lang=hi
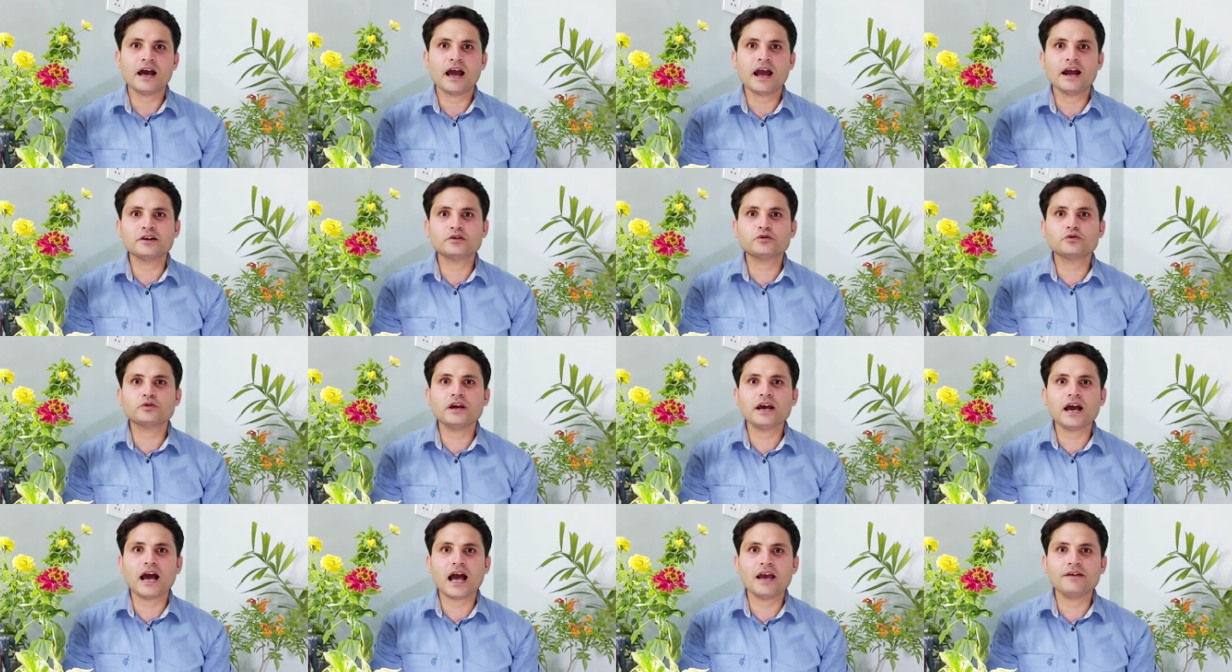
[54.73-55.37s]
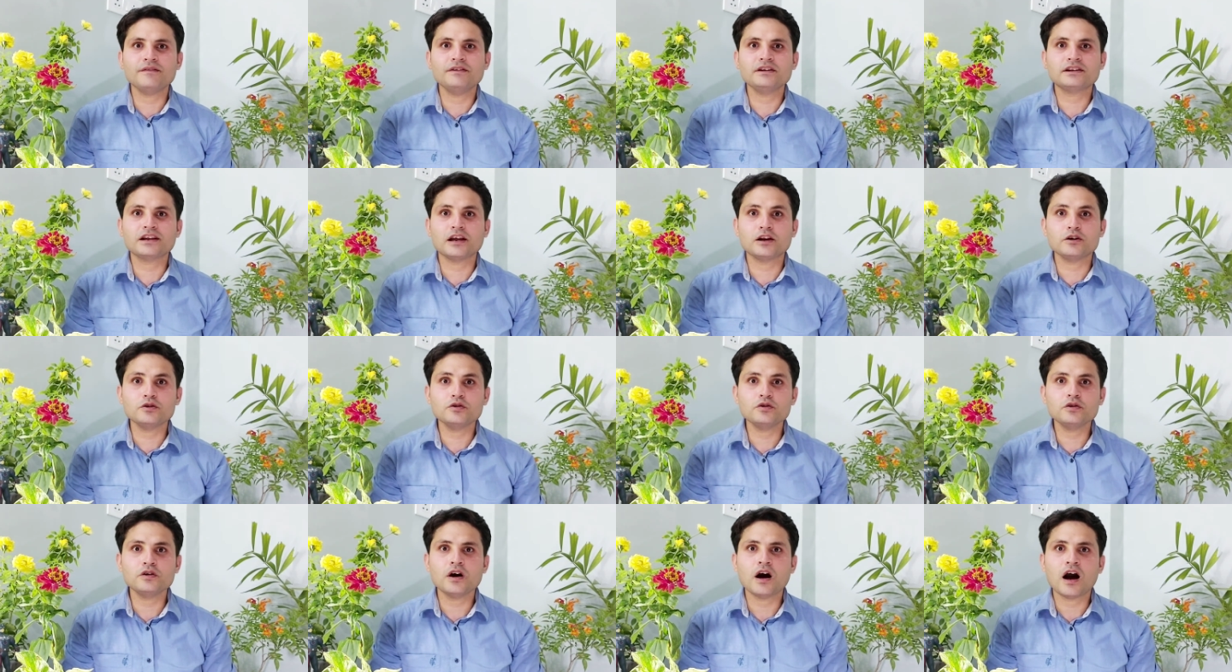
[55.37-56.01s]
एंड टुडे आई विल
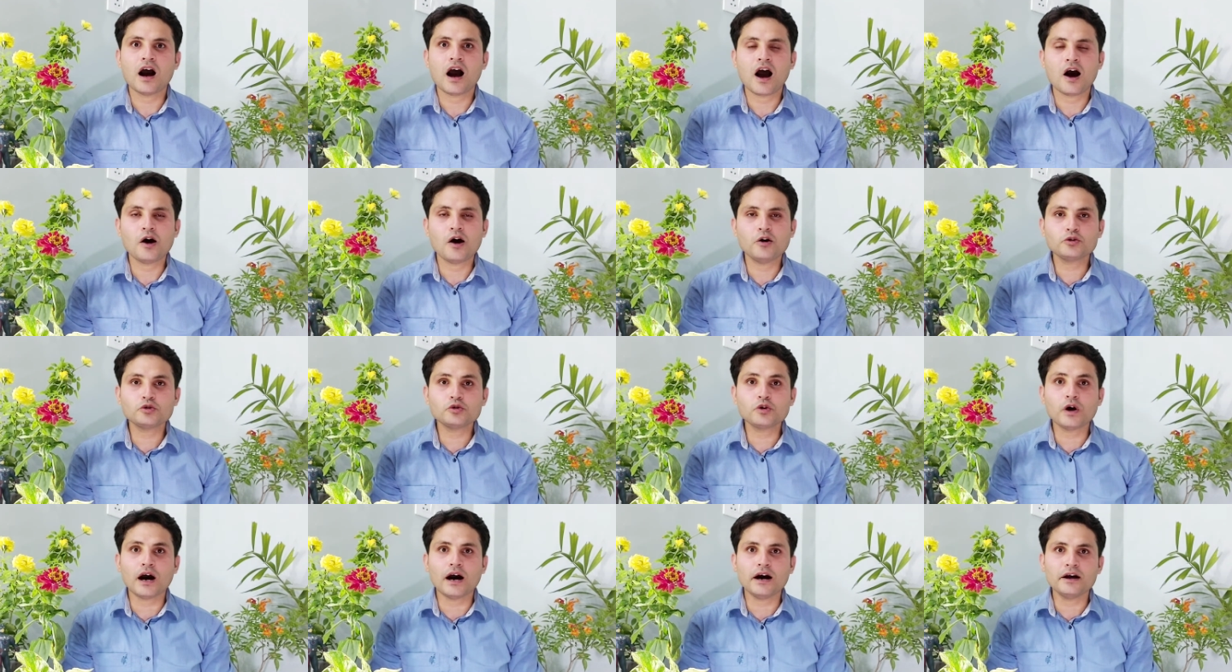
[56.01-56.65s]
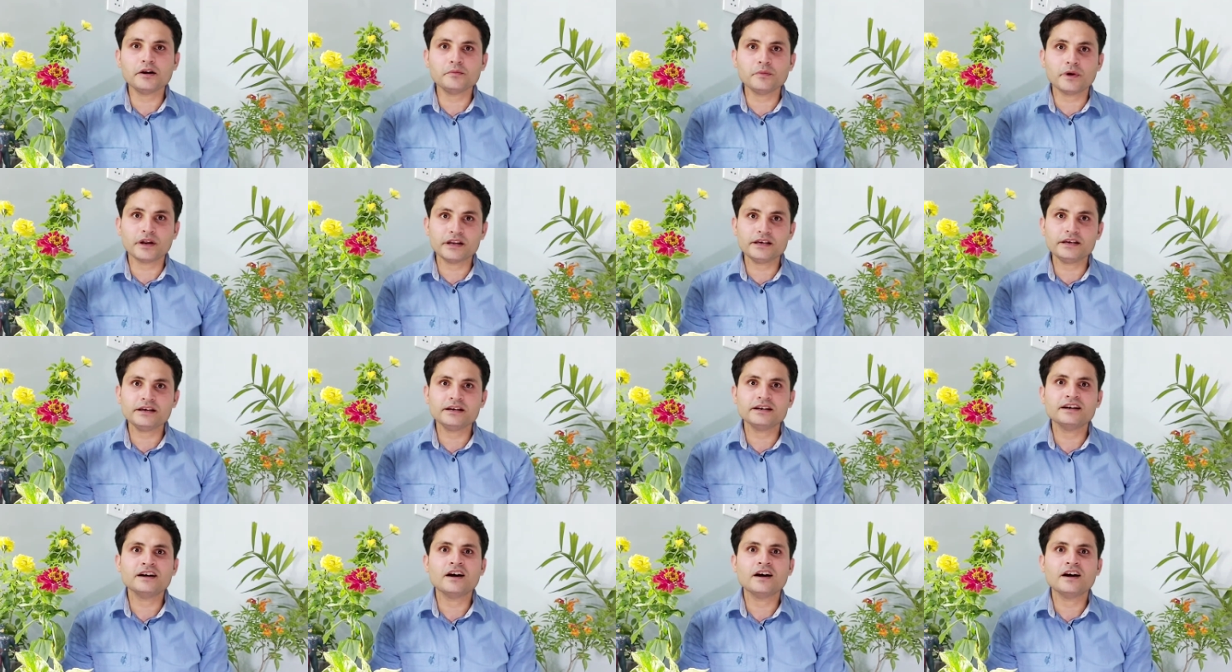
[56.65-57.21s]
टेल यू हाउ टू अर्न मनी